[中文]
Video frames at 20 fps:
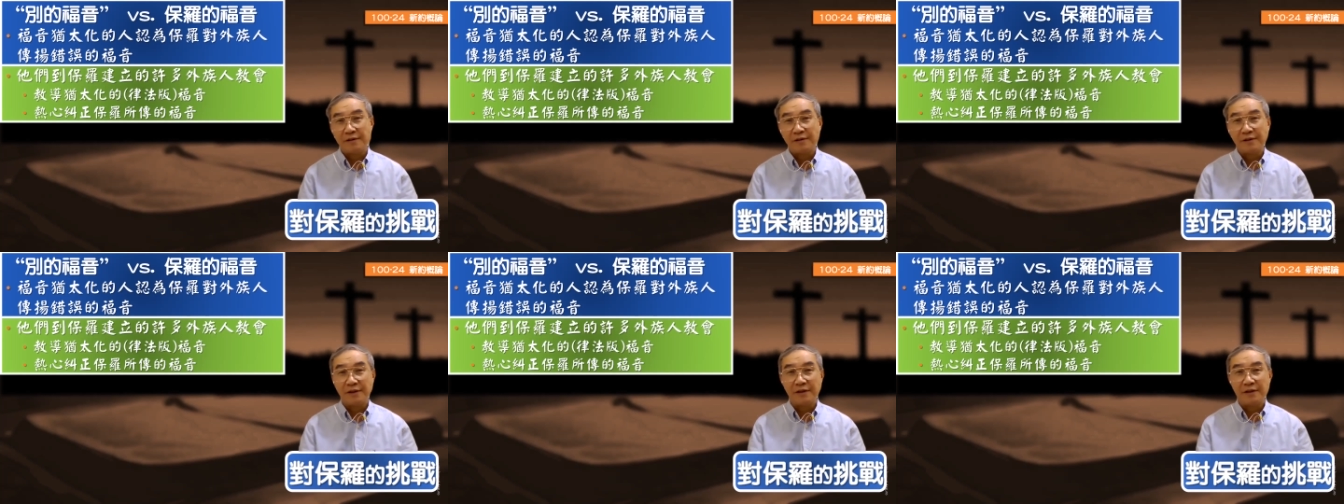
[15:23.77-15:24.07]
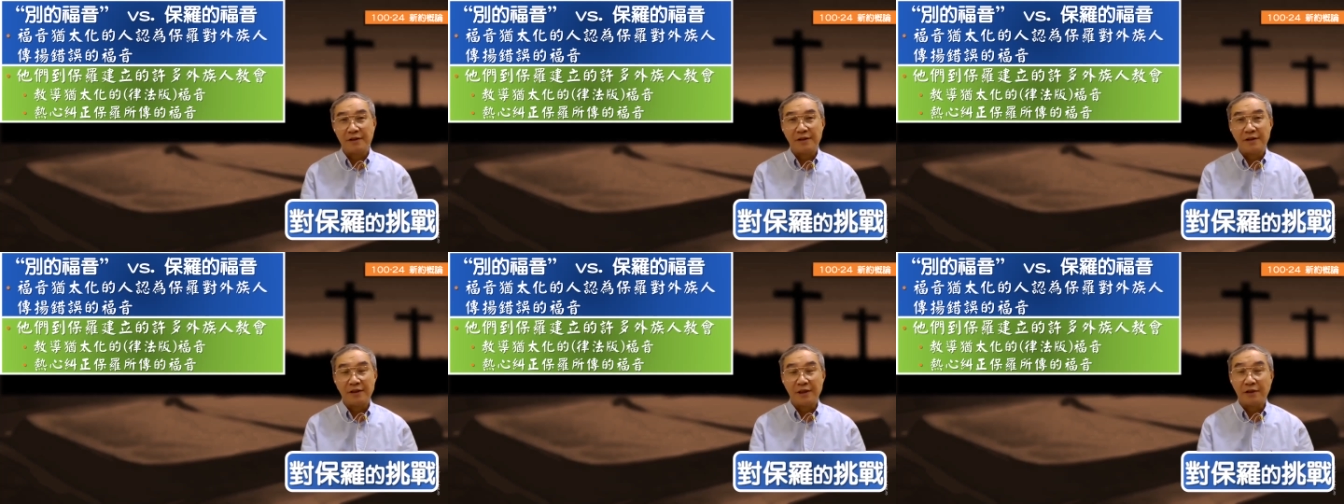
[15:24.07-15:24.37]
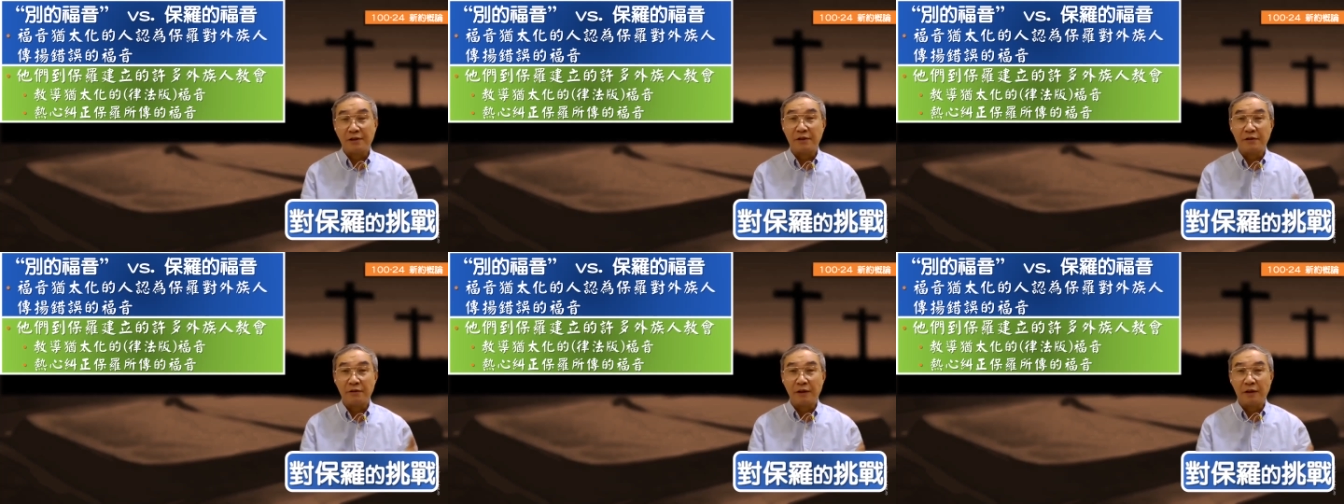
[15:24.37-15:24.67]
OK，那
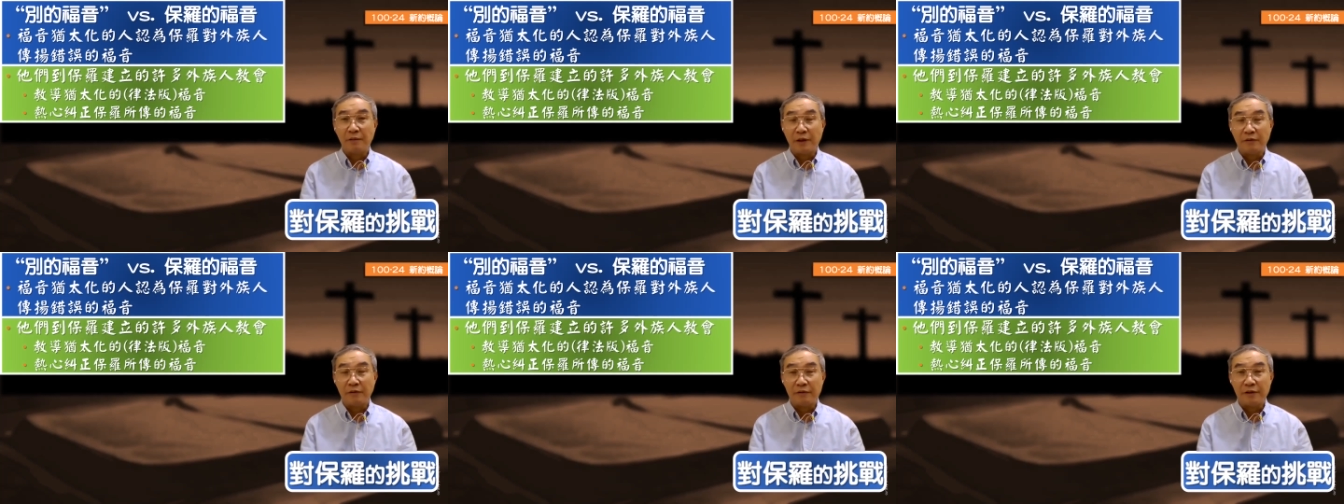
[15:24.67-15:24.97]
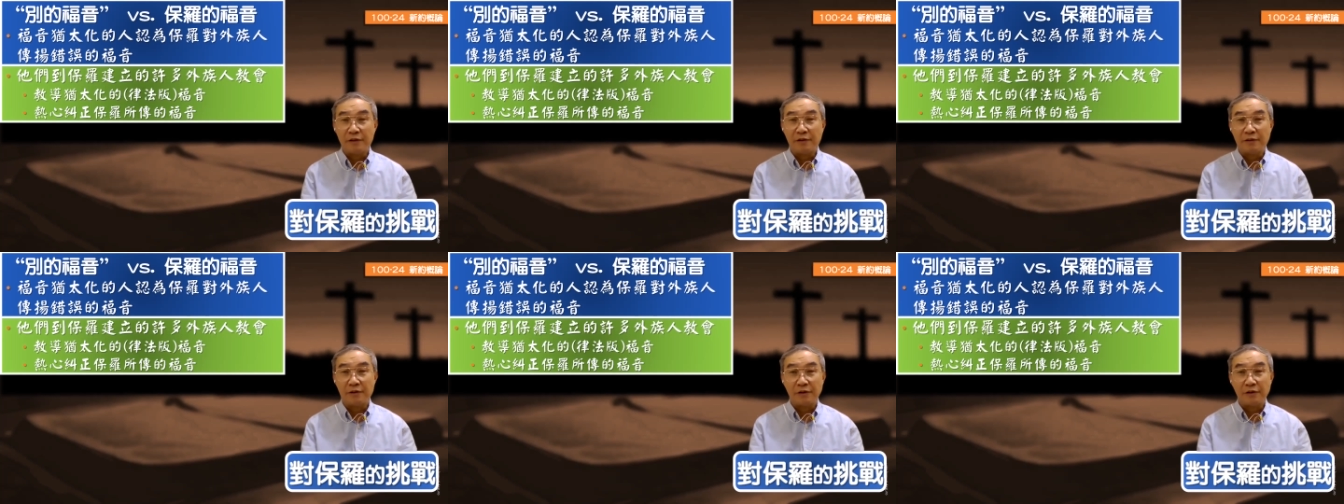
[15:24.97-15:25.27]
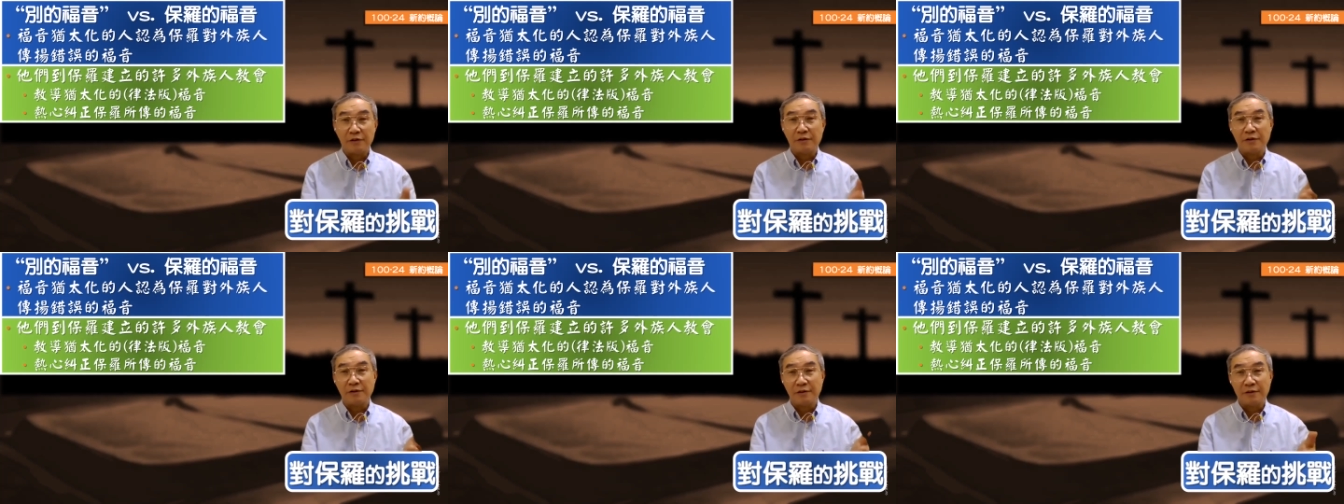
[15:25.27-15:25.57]
利华版福音什么？
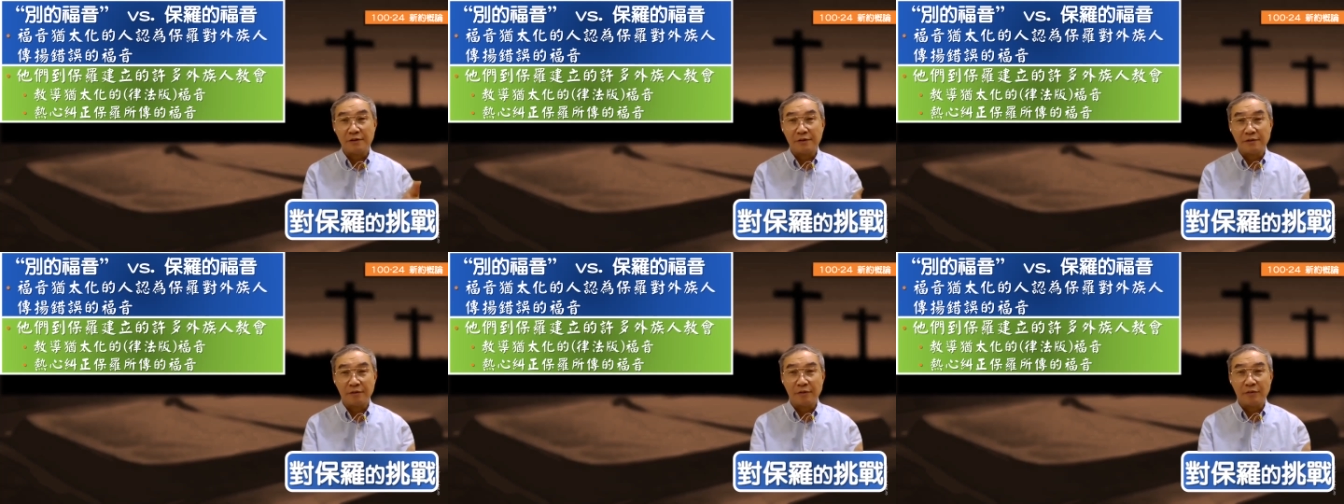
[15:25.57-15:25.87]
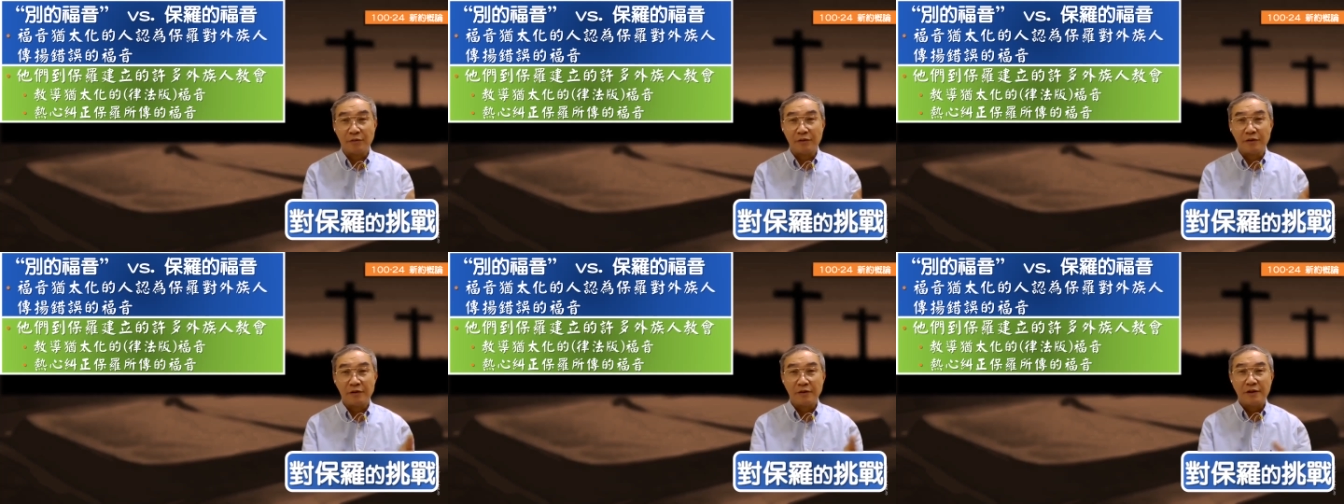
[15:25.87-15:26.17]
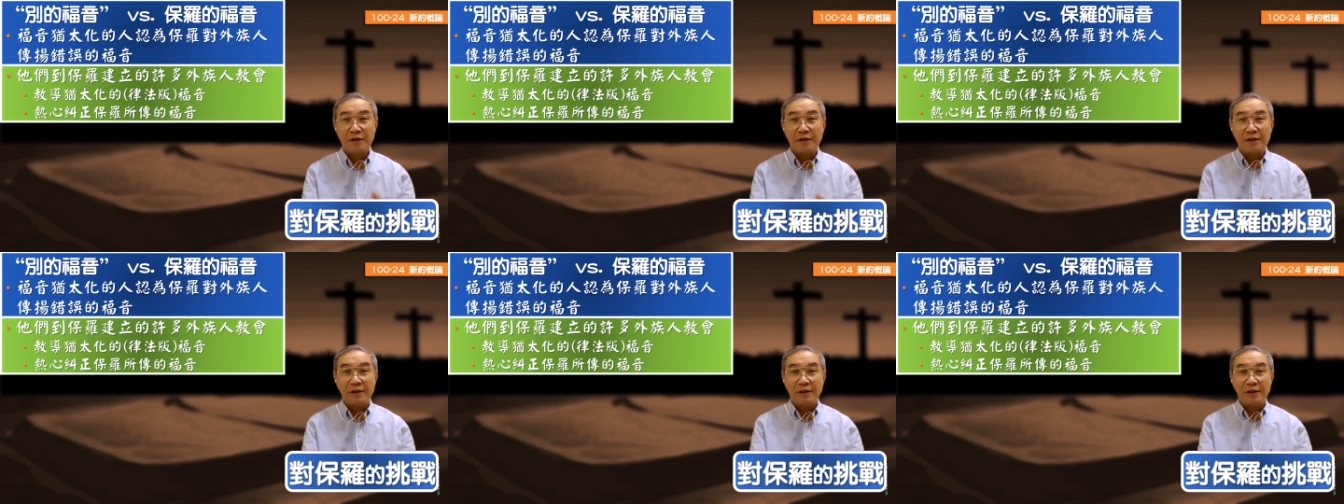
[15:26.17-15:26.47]
就是我们
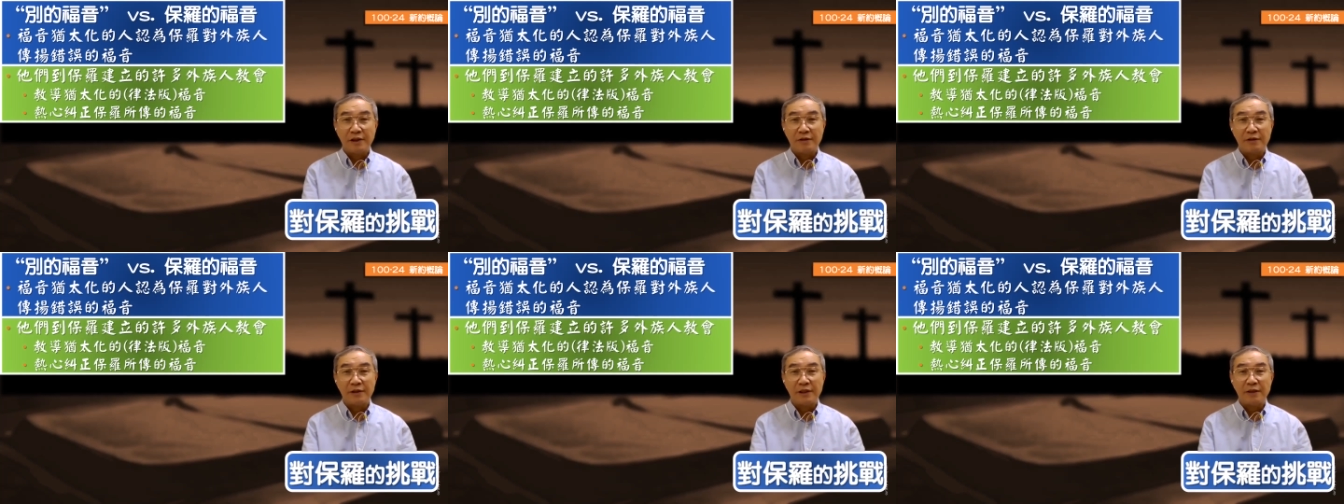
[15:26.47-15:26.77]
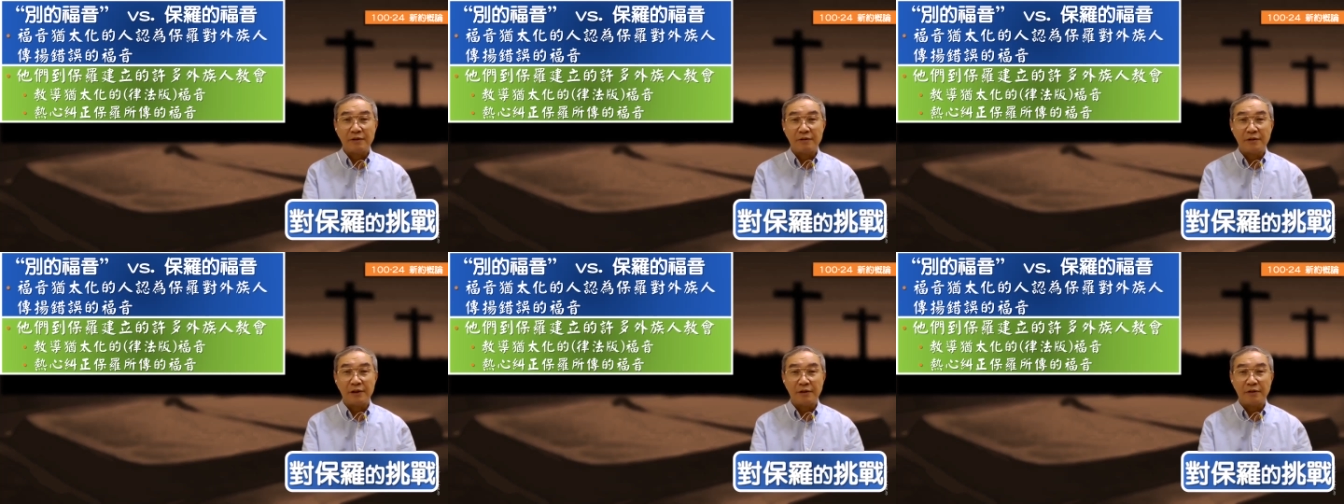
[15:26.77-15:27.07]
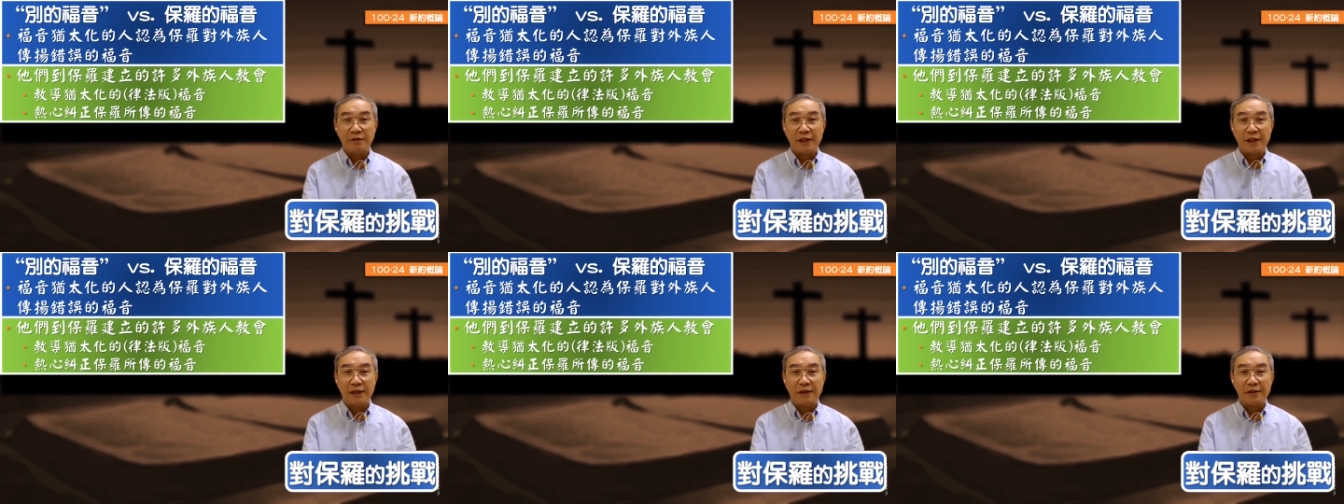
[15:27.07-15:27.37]
等下会
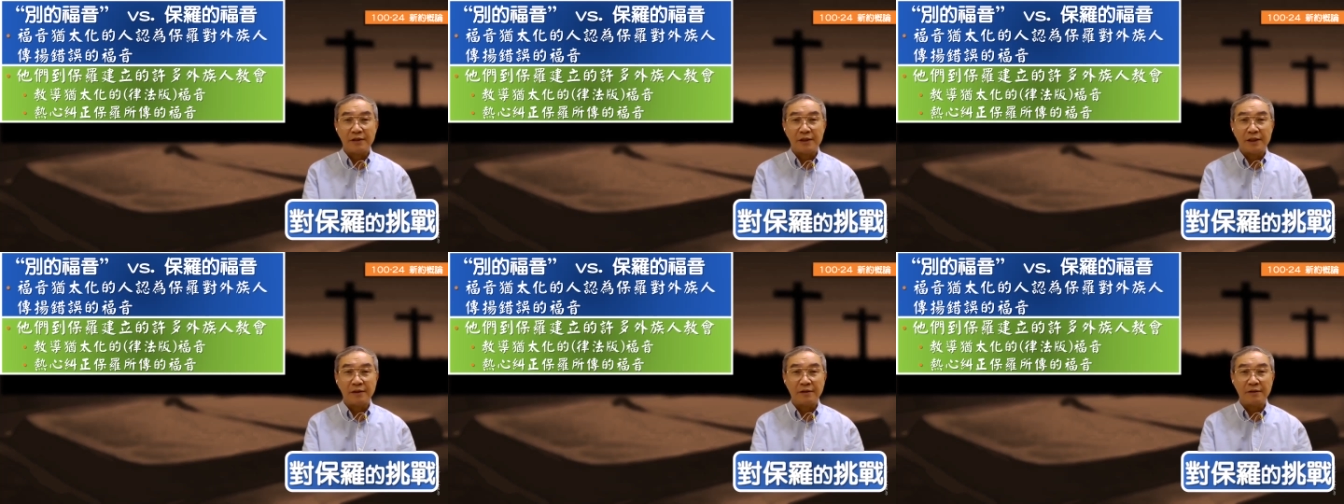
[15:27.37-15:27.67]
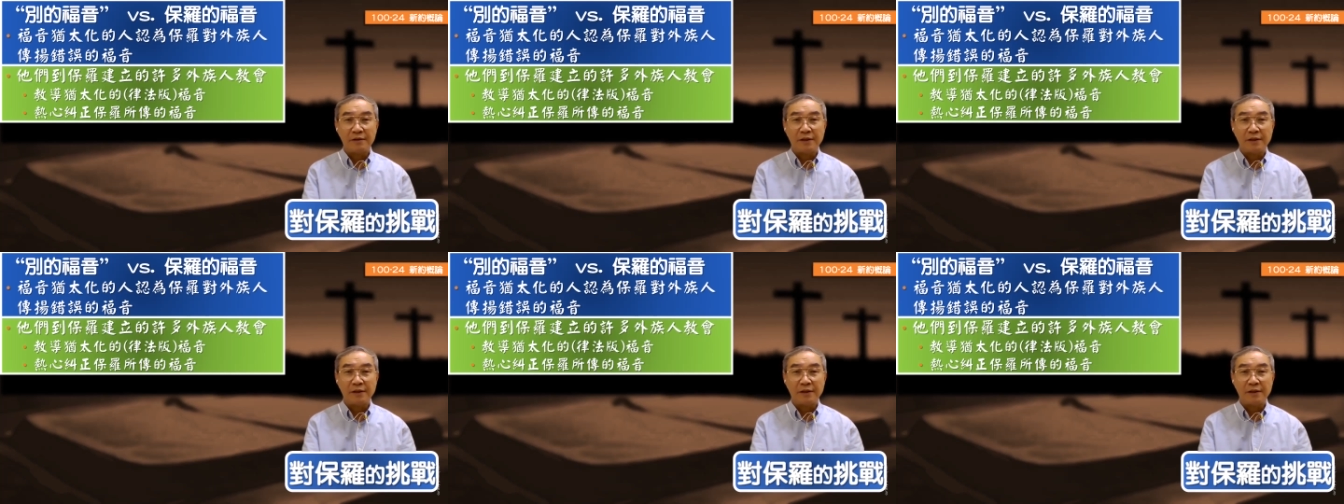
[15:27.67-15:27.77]
会来谈